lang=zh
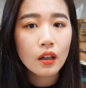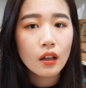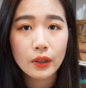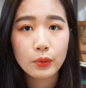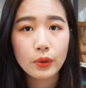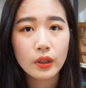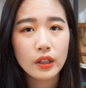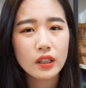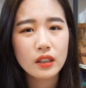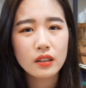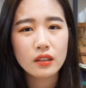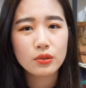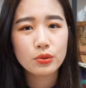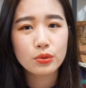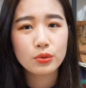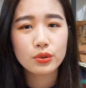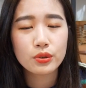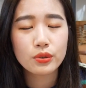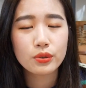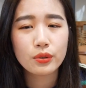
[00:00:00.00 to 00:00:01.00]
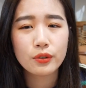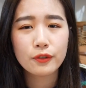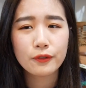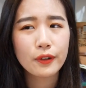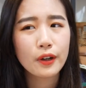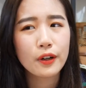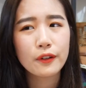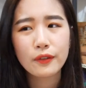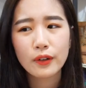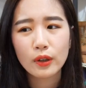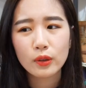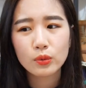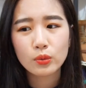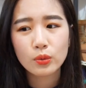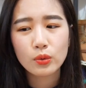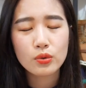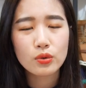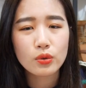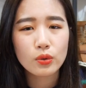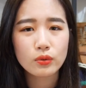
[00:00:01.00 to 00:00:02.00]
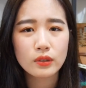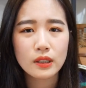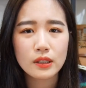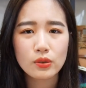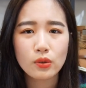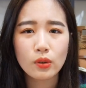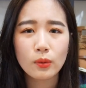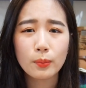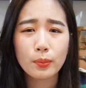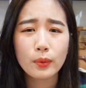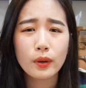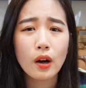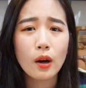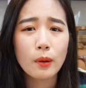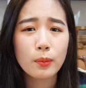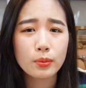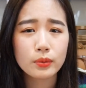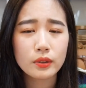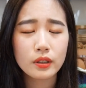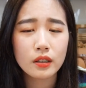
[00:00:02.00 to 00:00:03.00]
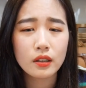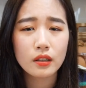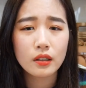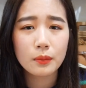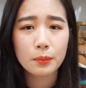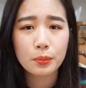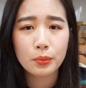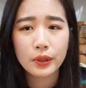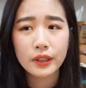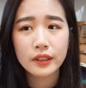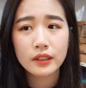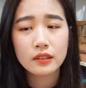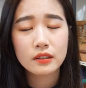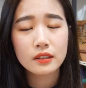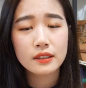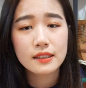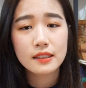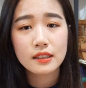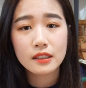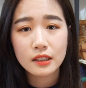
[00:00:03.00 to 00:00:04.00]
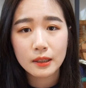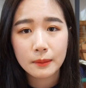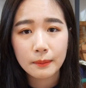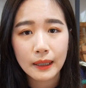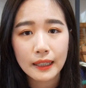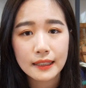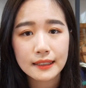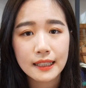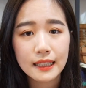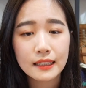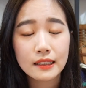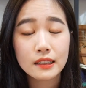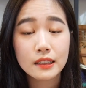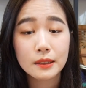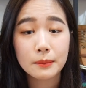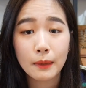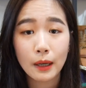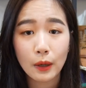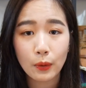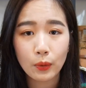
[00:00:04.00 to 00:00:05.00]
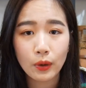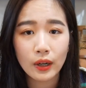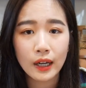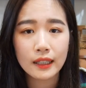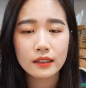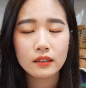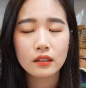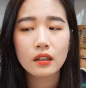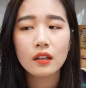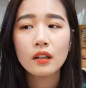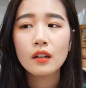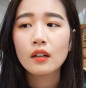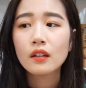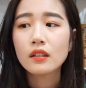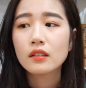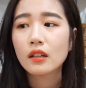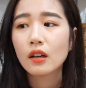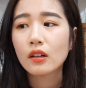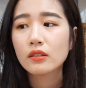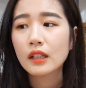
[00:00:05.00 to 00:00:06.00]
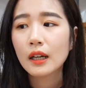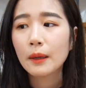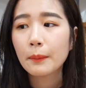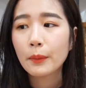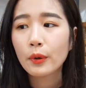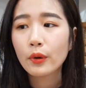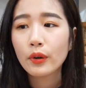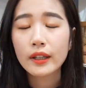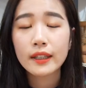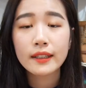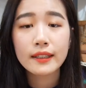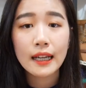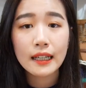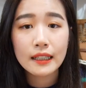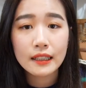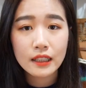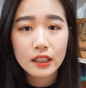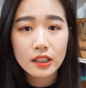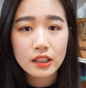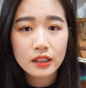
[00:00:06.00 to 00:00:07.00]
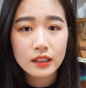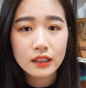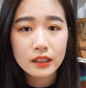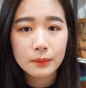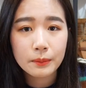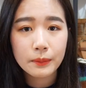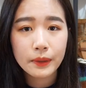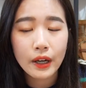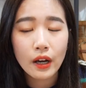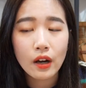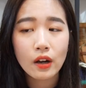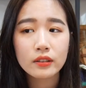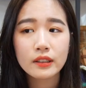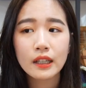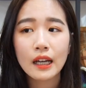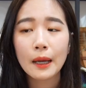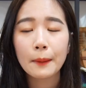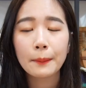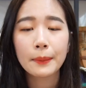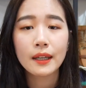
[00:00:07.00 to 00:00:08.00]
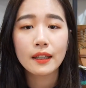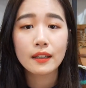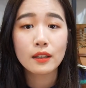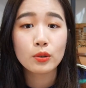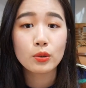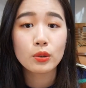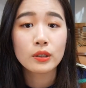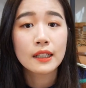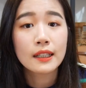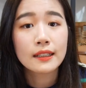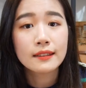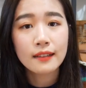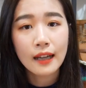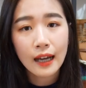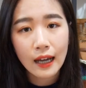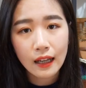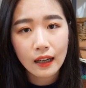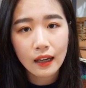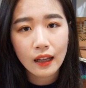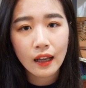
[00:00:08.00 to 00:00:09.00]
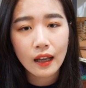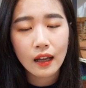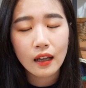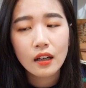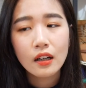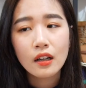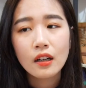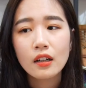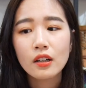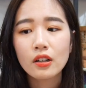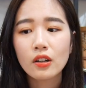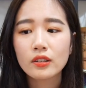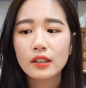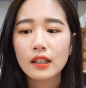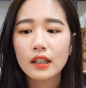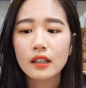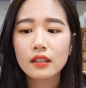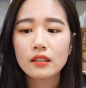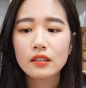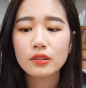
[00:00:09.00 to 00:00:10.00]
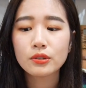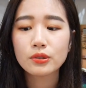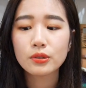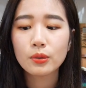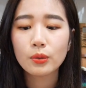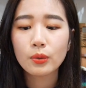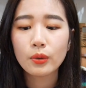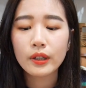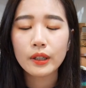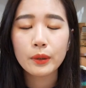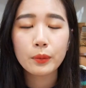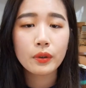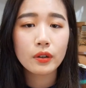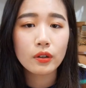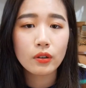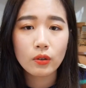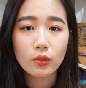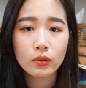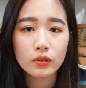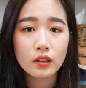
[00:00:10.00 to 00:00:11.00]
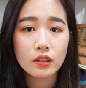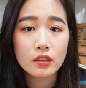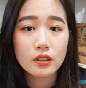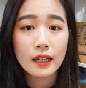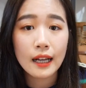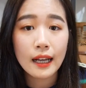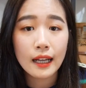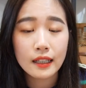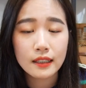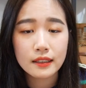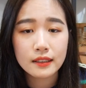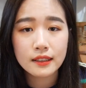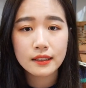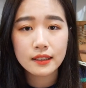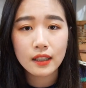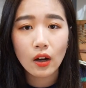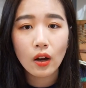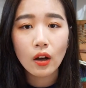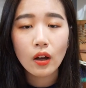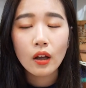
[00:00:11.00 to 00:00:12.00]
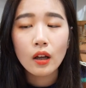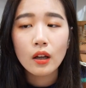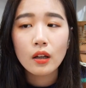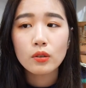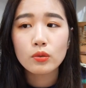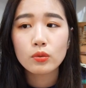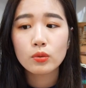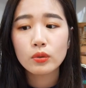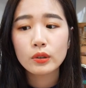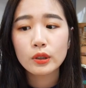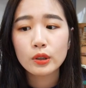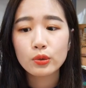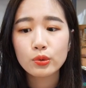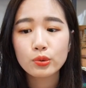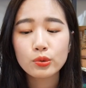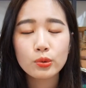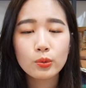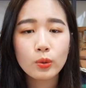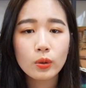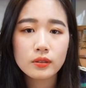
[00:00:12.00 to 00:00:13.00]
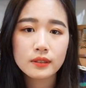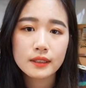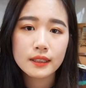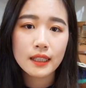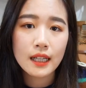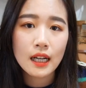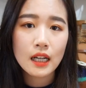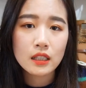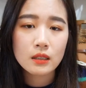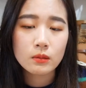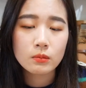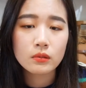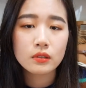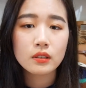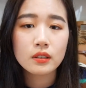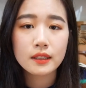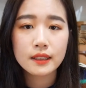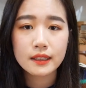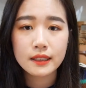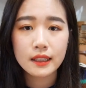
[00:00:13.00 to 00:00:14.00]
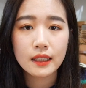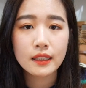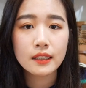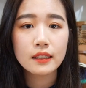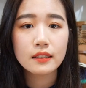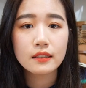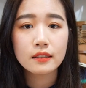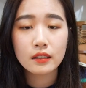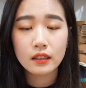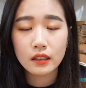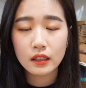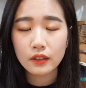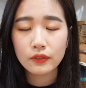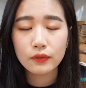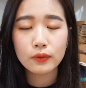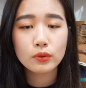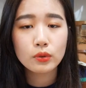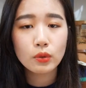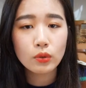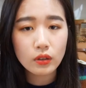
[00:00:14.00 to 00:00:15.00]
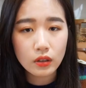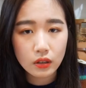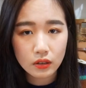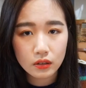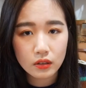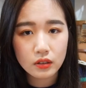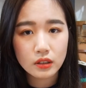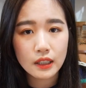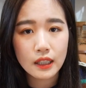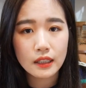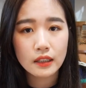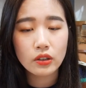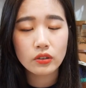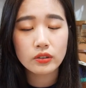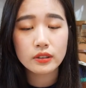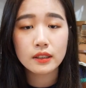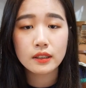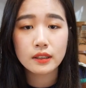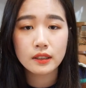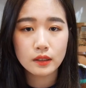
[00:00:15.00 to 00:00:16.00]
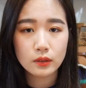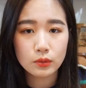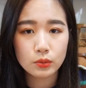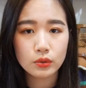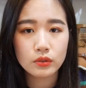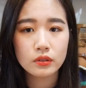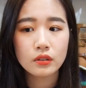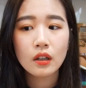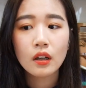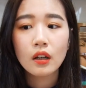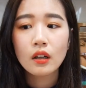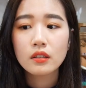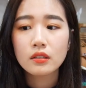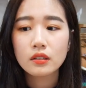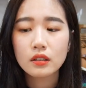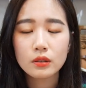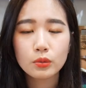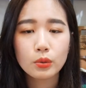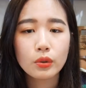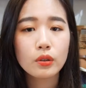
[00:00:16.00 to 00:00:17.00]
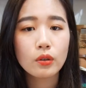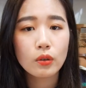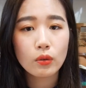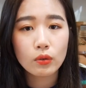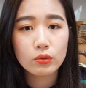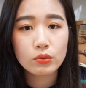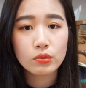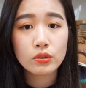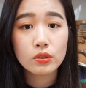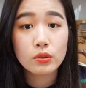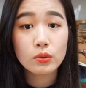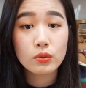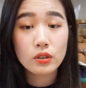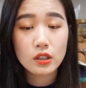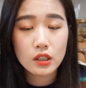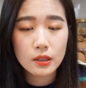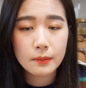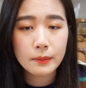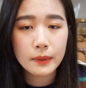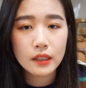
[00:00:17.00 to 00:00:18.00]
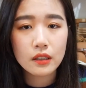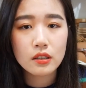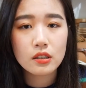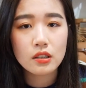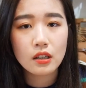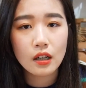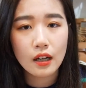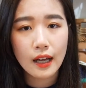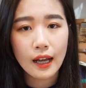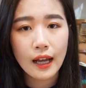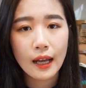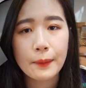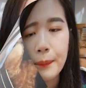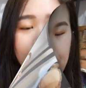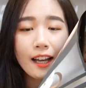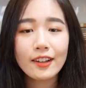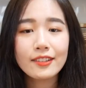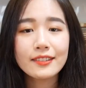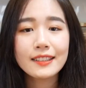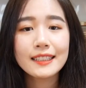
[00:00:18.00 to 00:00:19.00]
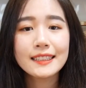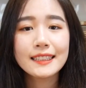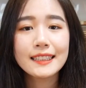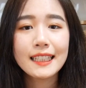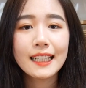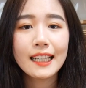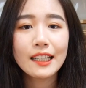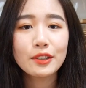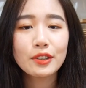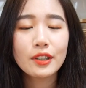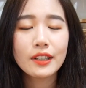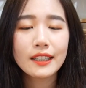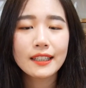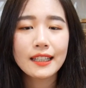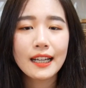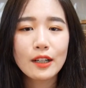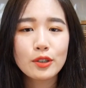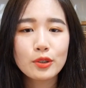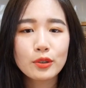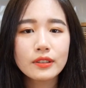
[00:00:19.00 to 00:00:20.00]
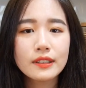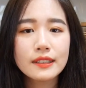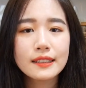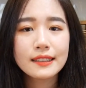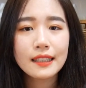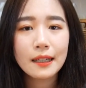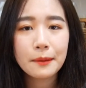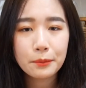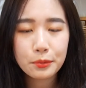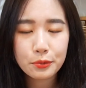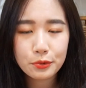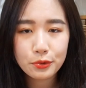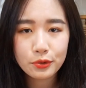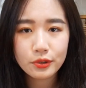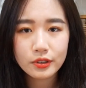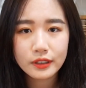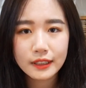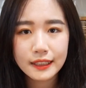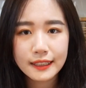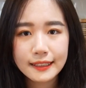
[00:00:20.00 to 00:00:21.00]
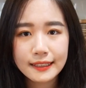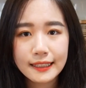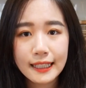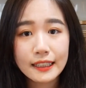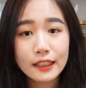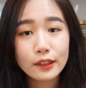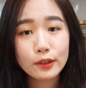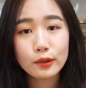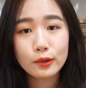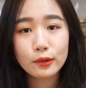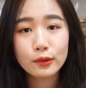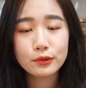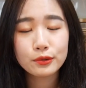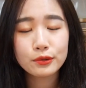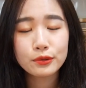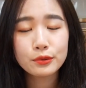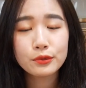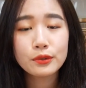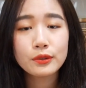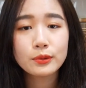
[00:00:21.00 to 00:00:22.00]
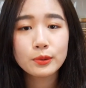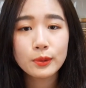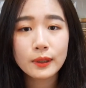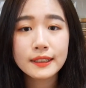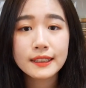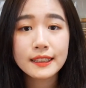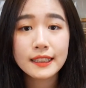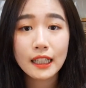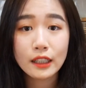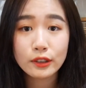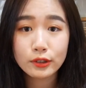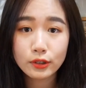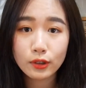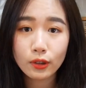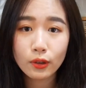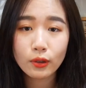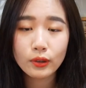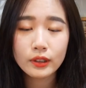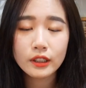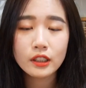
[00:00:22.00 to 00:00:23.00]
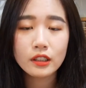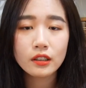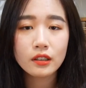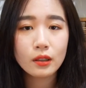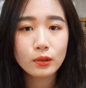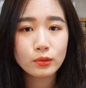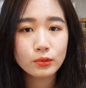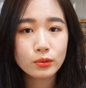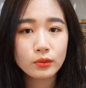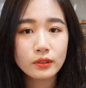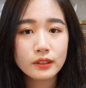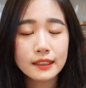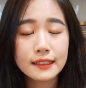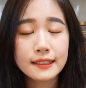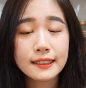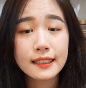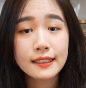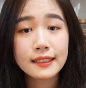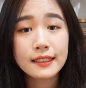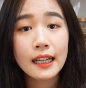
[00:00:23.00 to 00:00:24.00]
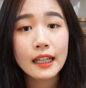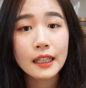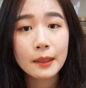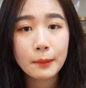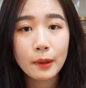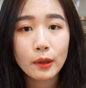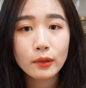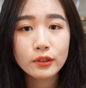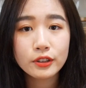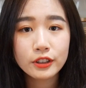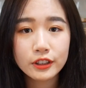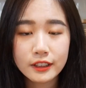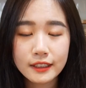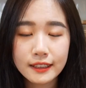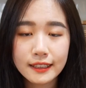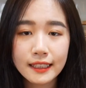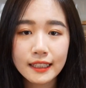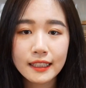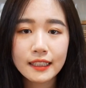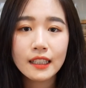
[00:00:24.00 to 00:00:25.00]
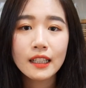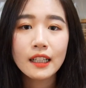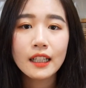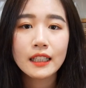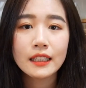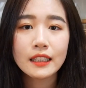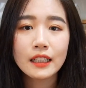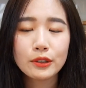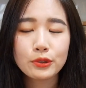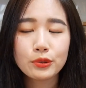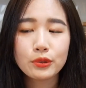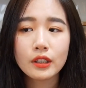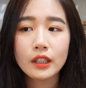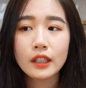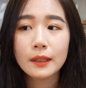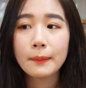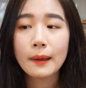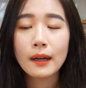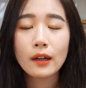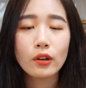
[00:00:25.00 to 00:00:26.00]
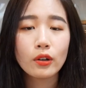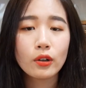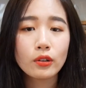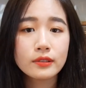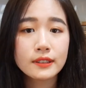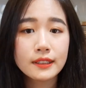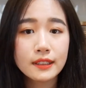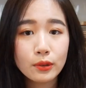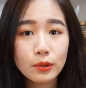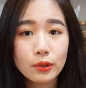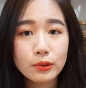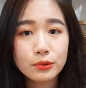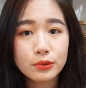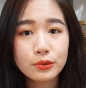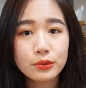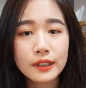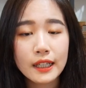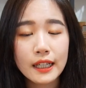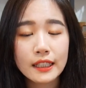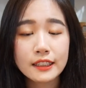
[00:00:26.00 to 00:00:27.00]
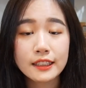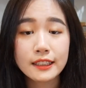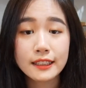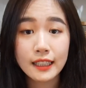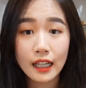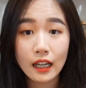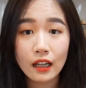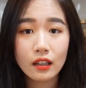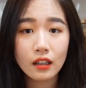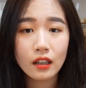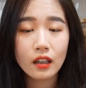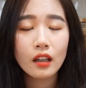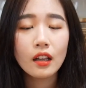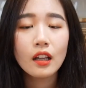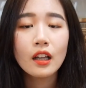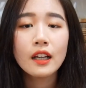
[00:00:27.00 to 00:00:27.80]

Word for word: 那原因呢，就是有非常非常多种。那从不靠谱的 breed 的私人买家那里买过来的，然后他没有给你打第一针疫苗，他还骗你说他打了，然后他可能就会因为狗狗当时还很小，如果你出去逛街啊什么，你的鞋底、你的衣服都可能沾到一些细菌，这个对狗狗都是一种致命的伤害。好，那接下来就要跟大家说第三步，就是你带你狗狗去医院做完检查之后，医生告诉了你下次打疫苗的时间，那就可以把狗狗接回去开始养了。